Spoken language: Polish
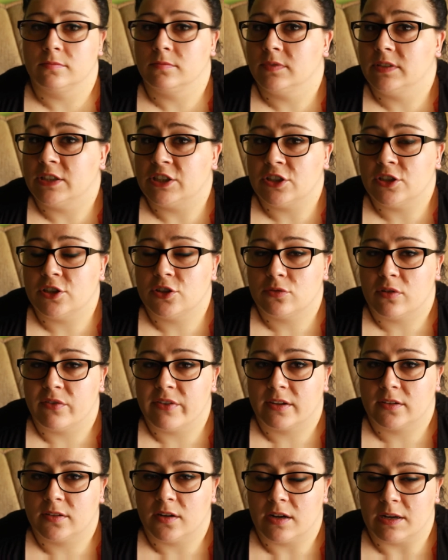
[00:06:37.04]
jeżeli
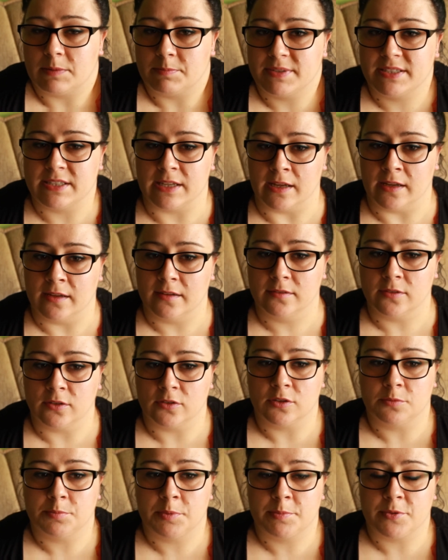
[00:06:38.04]
człowiek kocha psa, no
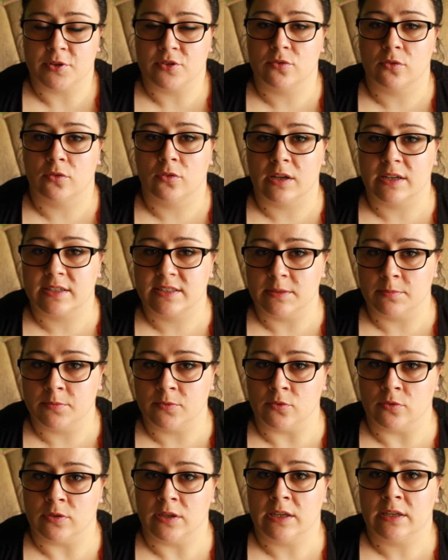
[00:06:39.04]
to po prostu to
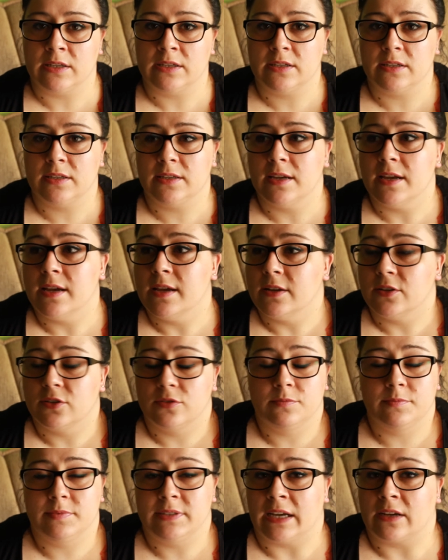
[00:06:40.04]
akceptuje i
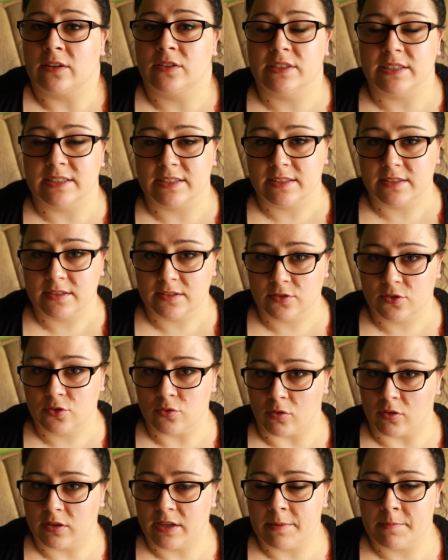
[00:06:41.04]
jak jest
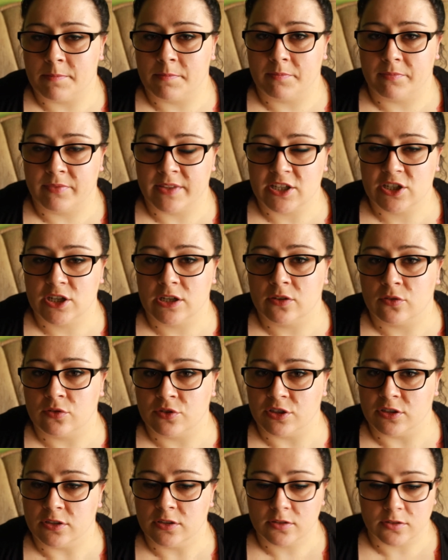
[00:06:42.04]
członkiem naszej
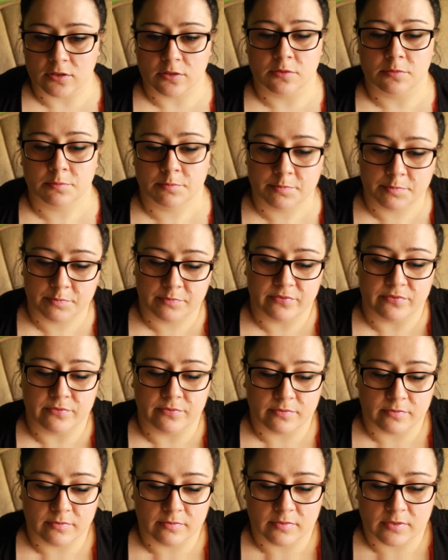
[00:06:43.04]
rodziny, to
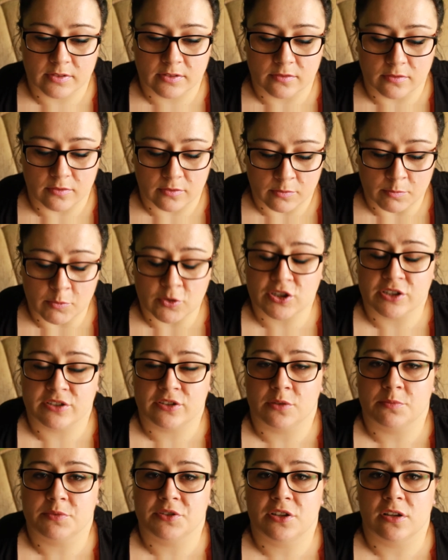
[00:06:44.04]
może
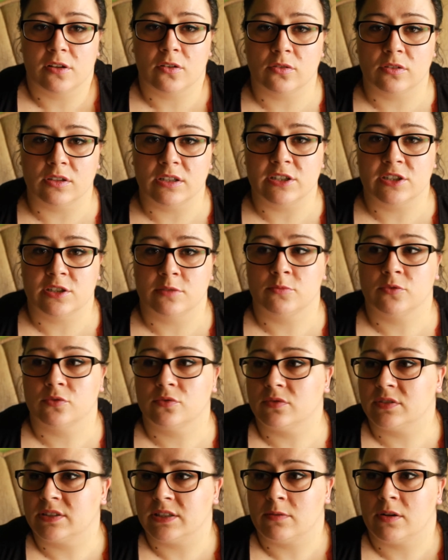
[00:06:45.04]
zrobić tylko tyle, że
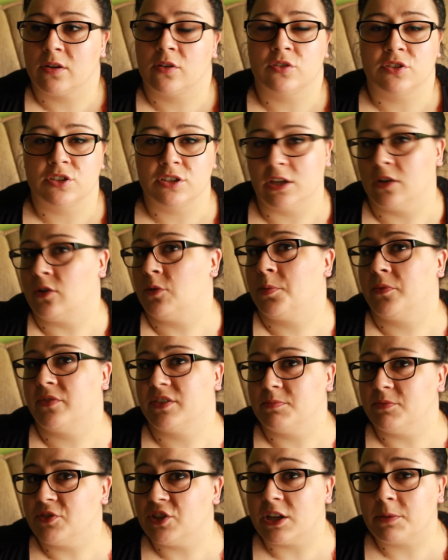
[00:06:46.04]
mu załagodzi jego
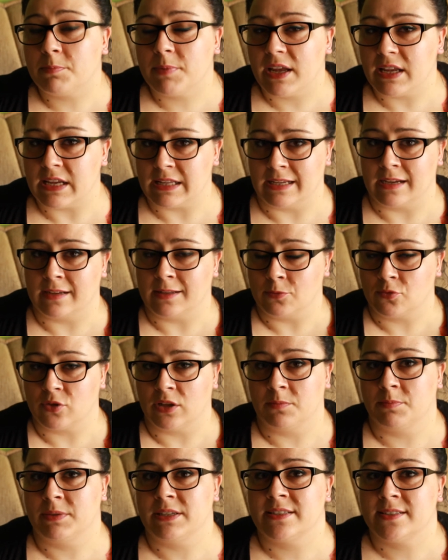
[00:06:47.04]
powiedzmy cierpienie, tak jak na
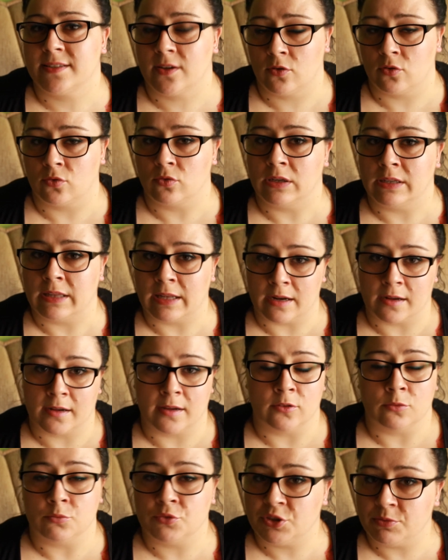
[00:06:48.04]
przykład pies zachoruje na
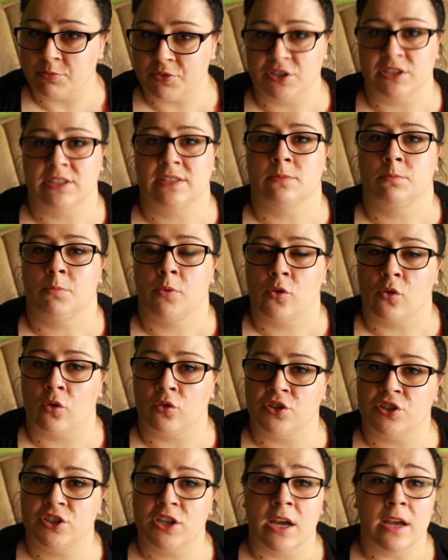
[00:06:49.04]
raka, no musimy się z tym
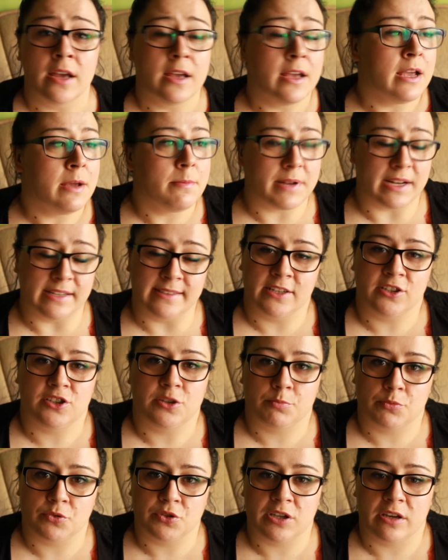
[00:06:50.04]
pogodzić, prędzej czy
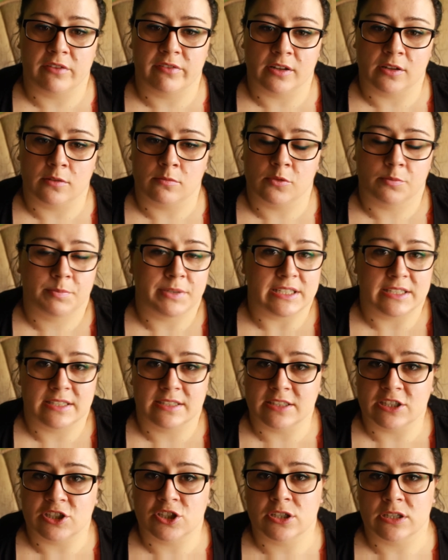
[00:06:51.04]
później wiadomo pies
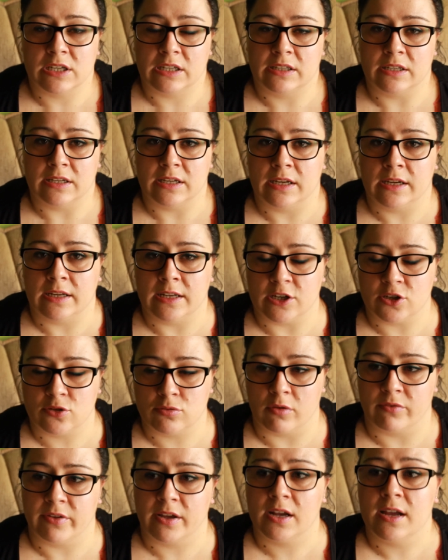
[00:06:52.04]
nie żyje tyle ile
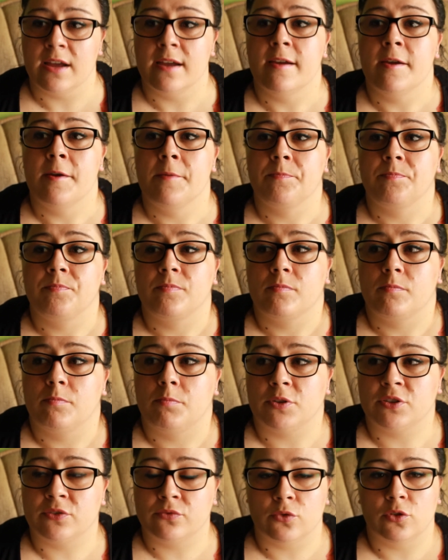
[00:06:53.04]
człowiek,
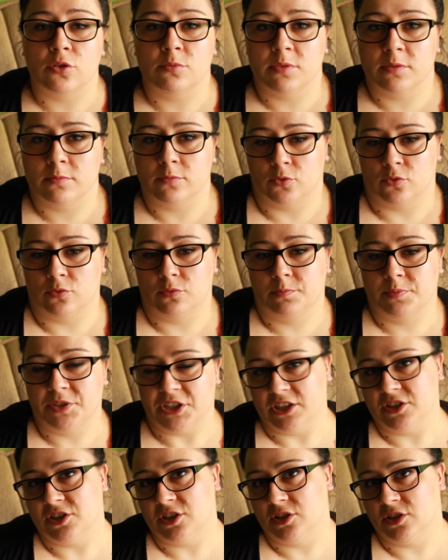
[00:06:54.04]
pozwólmy mu
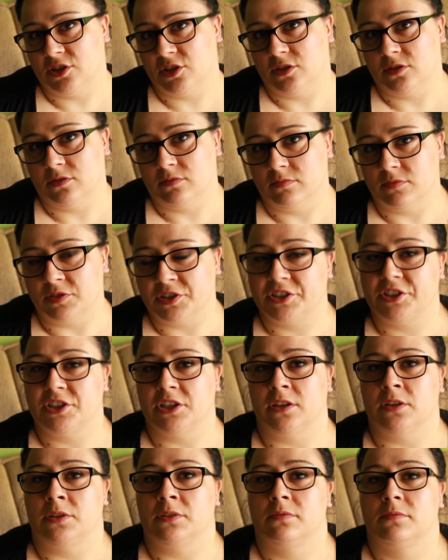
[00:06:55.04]
przeżyć
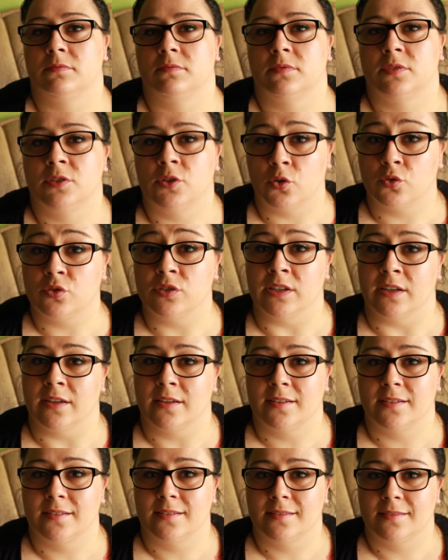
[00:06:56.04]
życie godnie.
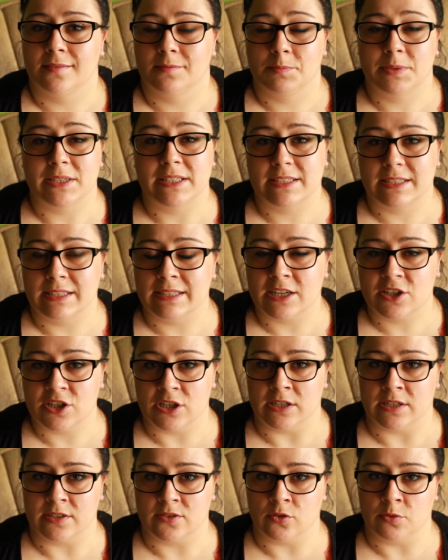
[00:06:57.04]
Pies
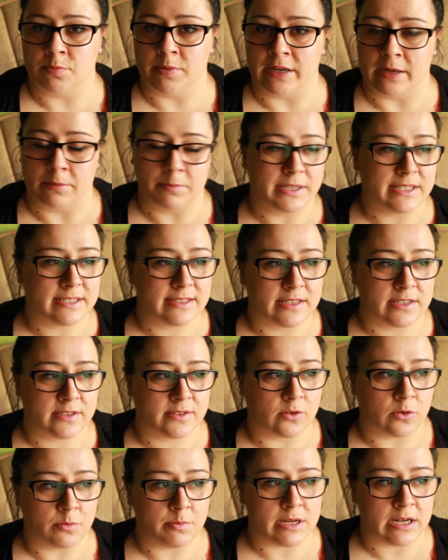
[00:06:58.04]
inaczej nas odbiera. Pies nas
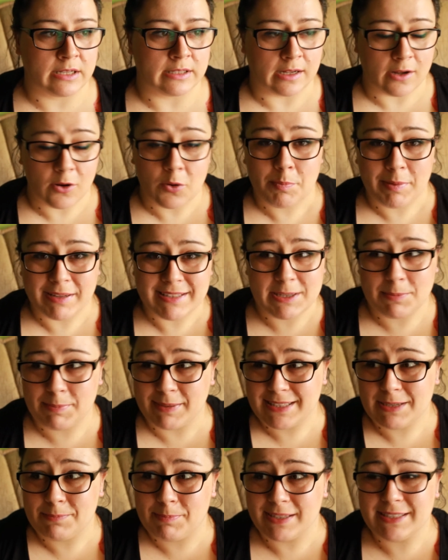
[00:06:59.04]
odbiera tak, o pancia,
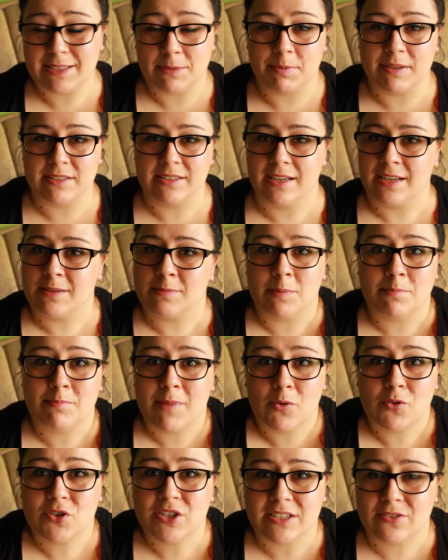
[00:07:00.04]
pancia, pancia, pancia, ja mam
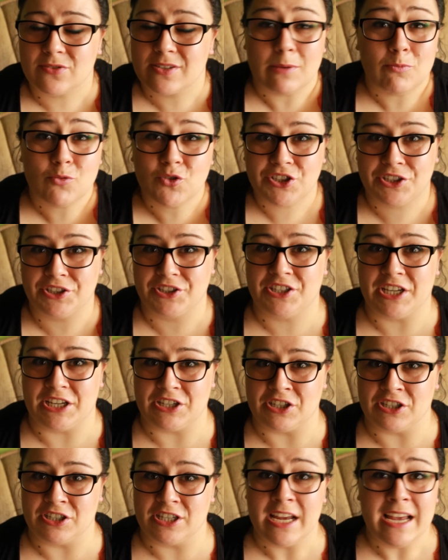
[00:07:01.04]
mało czasu, ja muszę się
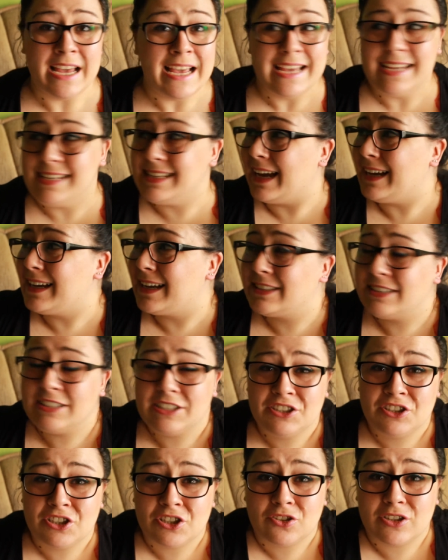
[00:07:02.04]
cieszyć. Ja jak ty
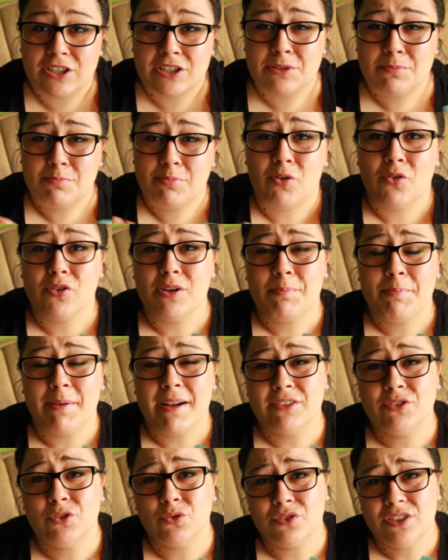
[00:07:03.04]
idziesz, to ja się boję,
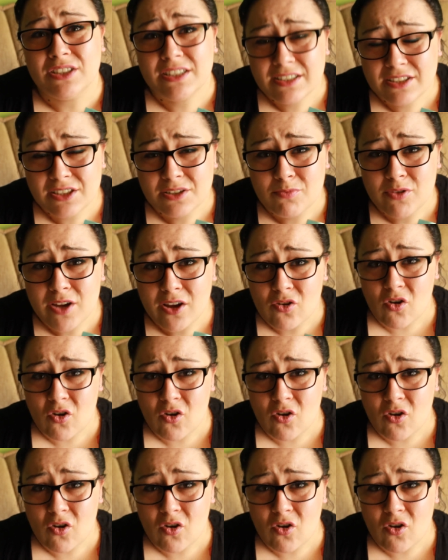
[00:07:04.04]
panciu, gdzie jesteś moja